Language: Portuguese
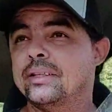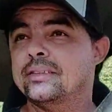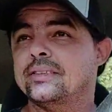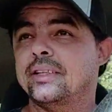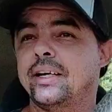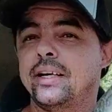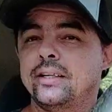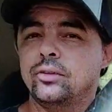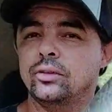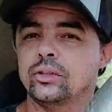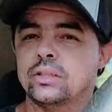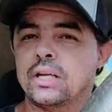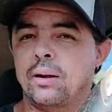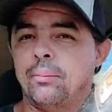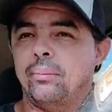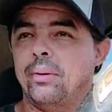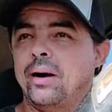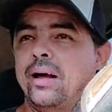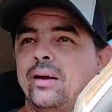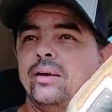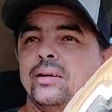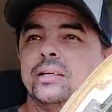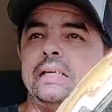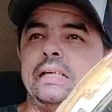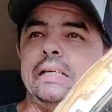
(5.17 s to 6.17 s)
de sair do
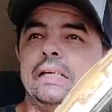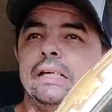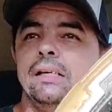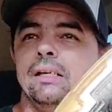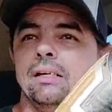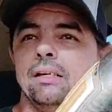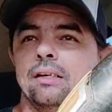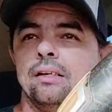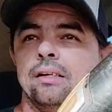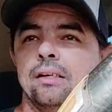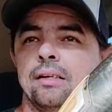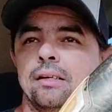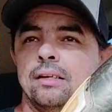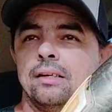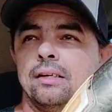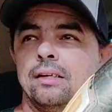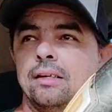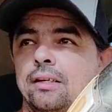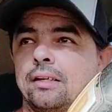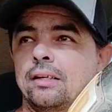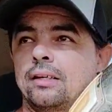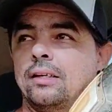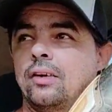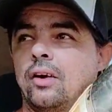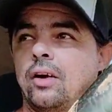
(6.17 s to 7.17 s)
trabalho aqui
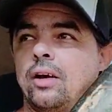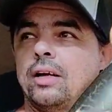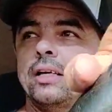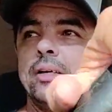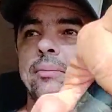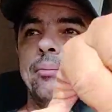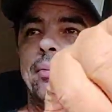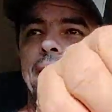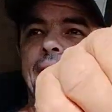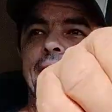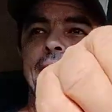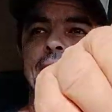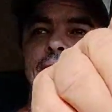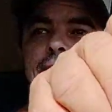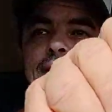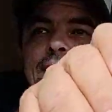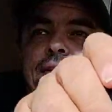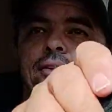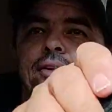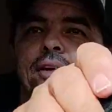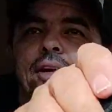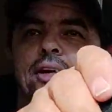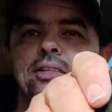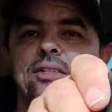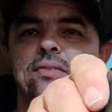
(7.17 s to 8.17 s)
e olha que bacana,
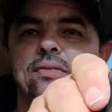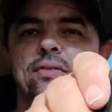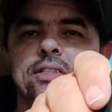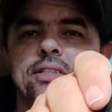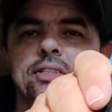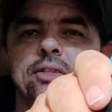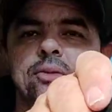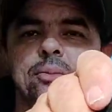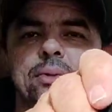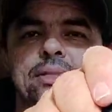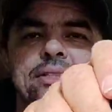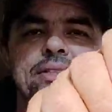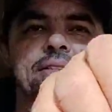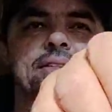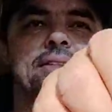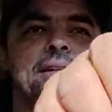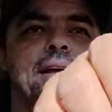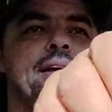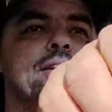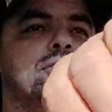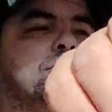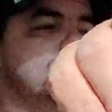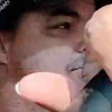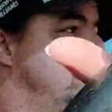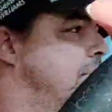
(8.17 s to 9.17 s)
quero dividir umas
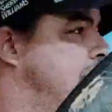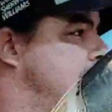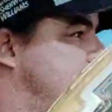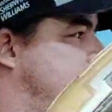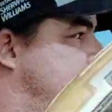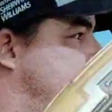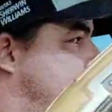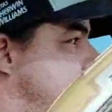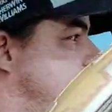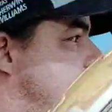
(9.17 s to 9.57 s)
ideias com vocês